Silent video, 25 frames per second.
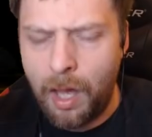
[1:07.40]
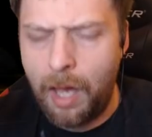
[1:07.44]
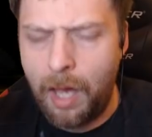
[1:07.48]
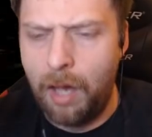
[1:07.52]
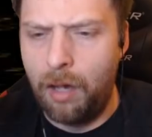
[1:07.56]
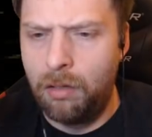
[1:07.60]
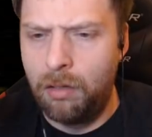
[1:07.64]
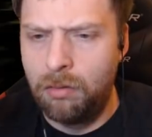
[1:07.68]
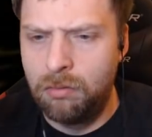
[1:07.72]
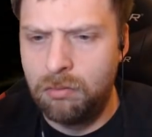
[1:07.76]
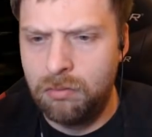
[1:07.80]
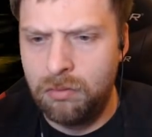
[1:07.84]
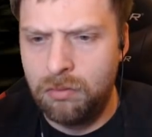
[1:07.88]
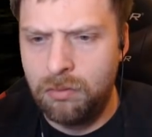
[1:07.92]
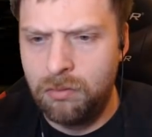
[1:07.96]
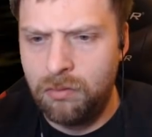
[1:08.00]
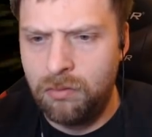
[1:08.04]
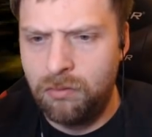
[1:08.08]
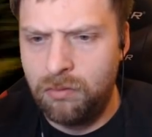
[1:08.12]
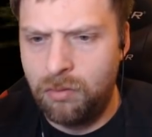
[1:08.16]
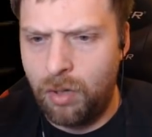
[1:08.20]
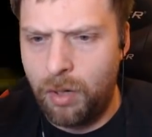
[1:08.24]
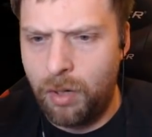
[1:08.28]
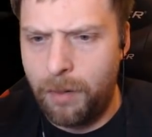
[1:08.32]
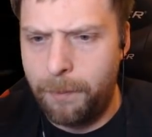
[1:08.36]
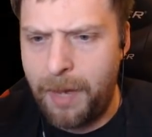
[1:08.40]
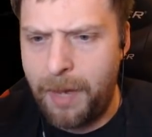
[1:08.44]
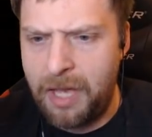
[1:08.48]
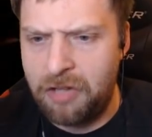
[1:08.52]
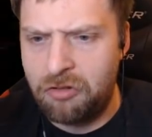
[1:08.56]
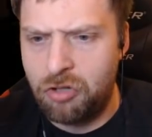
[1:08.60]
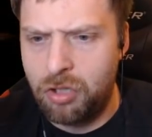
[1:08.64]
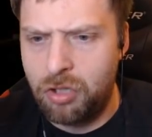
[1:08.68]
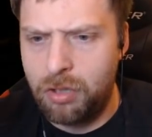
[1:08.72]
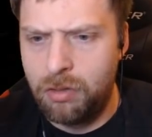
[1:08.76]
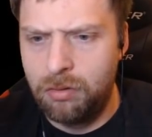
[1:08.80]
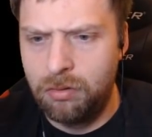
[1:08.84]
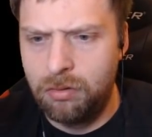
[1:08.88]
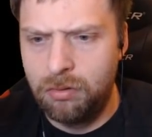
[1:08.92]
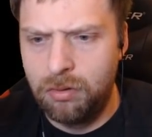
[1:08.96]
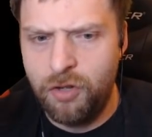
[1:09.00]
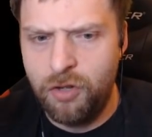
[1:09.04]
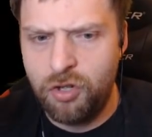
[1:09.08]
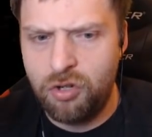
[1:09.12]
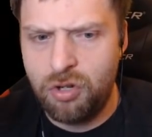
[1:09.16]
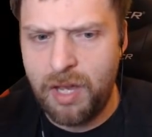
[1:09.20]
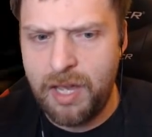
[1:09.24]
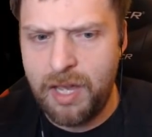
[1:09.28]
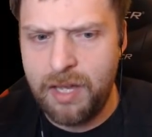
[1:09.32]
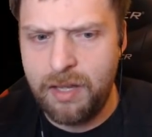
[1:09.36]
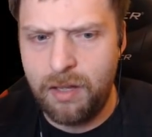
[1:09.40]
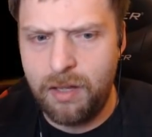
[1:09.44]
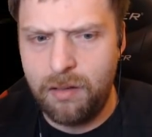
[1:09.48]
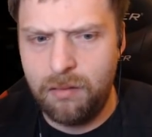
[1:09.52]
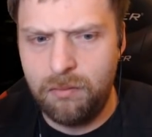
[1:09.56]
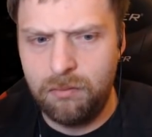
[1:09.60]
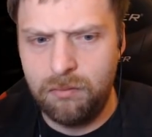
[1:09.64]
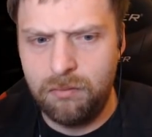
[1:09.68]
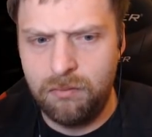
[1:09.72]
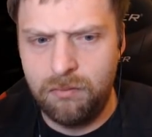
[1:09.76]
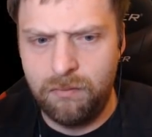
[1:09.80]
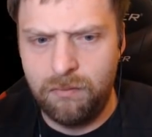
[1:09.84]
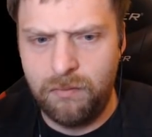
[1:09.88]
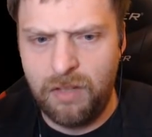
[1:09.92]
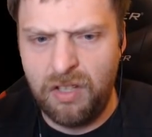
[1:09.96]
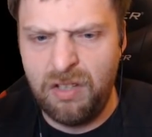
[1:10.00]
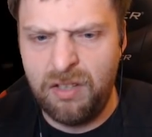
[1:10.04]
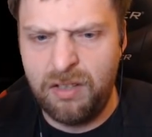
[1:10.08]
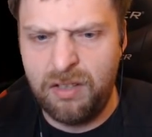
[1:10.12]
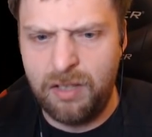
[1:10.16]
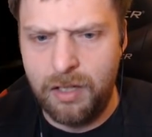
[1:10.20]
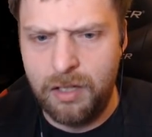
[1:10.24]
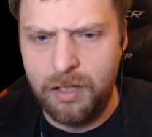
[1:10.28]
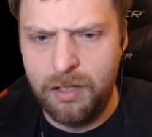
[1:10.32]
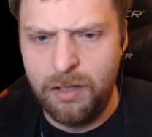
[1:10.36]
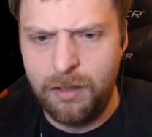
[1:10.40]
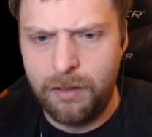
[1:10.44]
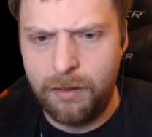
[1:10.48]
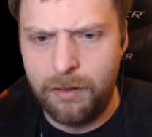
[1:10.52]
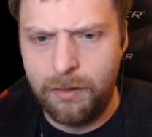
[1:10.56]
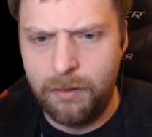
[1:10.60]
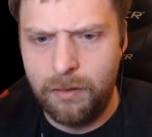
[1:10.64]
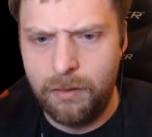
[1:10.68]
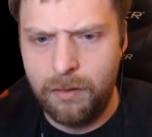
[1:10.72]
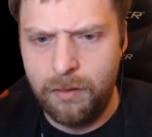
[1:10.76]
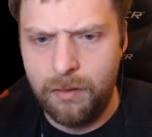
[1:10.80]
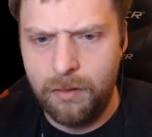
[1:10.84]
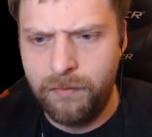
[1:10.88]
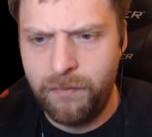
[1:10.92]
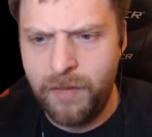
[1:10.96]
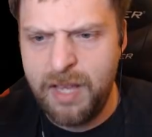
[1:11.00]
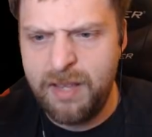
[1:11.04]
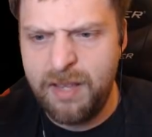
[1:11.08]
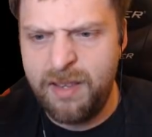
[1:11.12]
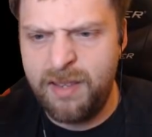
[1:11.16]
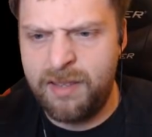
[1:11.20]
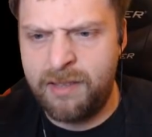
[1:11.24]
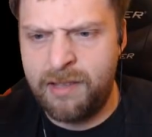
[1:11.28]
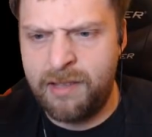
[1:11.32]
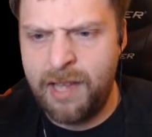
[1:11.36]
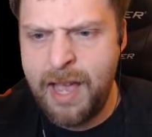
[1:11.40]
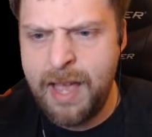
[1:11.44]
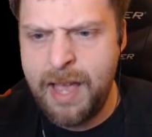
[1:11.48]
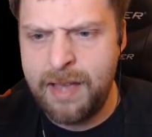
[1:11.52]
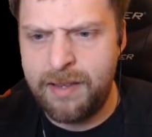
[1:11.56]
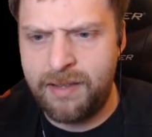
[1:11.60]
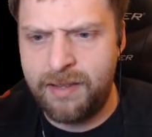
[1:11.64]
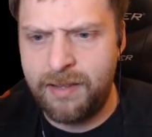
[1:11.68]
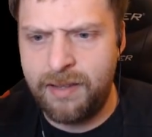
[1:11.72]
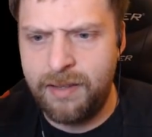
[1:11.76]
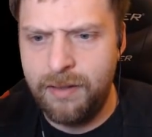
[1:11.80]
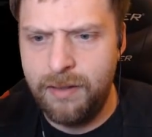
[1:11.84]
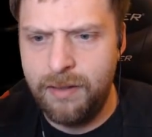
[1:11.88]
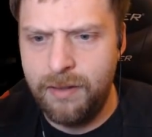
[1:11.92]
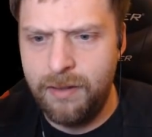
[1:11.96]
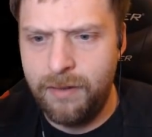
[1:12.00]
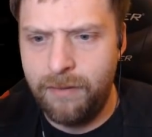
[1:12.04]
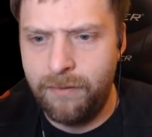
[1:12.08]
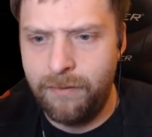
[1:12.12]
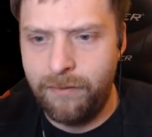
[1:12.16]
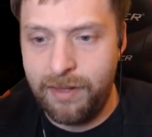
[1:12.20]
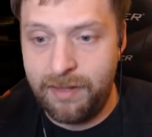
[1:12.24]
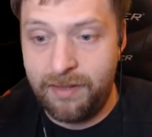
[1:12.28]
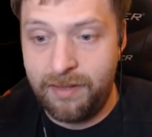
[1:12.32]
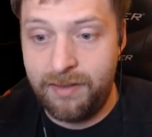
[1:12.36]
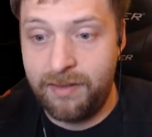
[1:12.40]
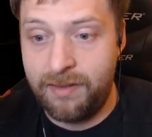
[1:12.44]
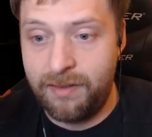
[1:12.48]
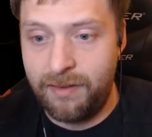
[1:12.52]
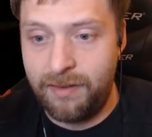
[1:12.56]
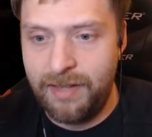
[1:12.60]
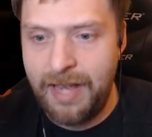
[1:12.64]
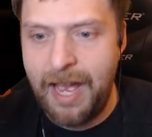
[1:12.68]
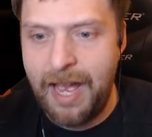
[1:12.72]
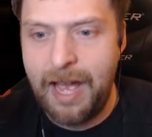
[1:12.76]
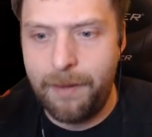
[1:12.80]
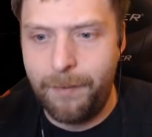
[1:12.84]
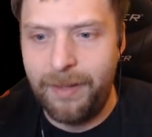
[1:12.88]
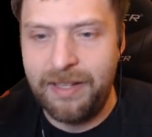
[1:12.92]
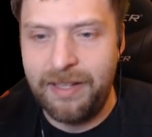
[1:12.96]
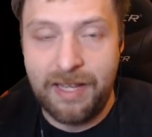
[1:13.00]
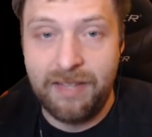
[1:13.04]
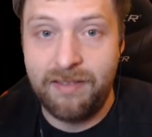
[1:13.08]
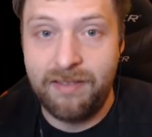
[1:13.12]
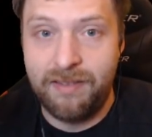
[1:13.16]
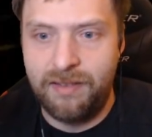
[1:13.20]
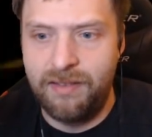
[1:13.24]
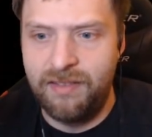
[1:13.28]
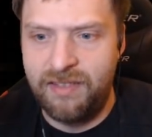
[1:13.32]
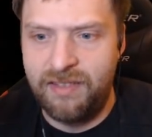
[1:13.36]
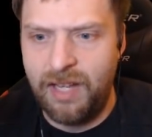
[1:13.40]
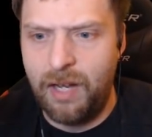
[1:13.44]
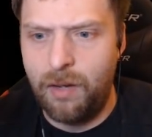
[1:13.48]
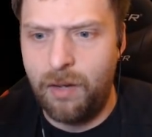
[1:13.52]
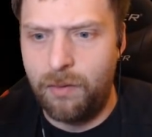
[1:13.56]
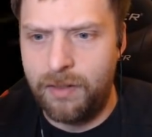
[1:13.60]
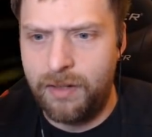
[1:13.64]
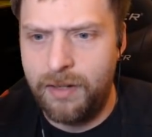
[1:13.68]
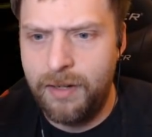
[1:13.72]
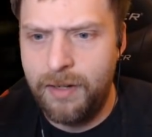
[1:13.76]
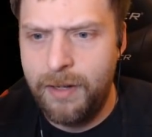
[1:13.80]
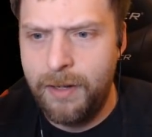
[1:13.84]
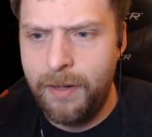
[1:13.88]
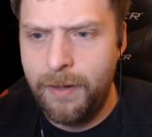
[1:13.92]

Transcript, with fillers: Ja, äh, Basche. Wische recht. Was ist da hinten? Was ist das? Was ist... Ja, ich meine, das ist ein Zaun.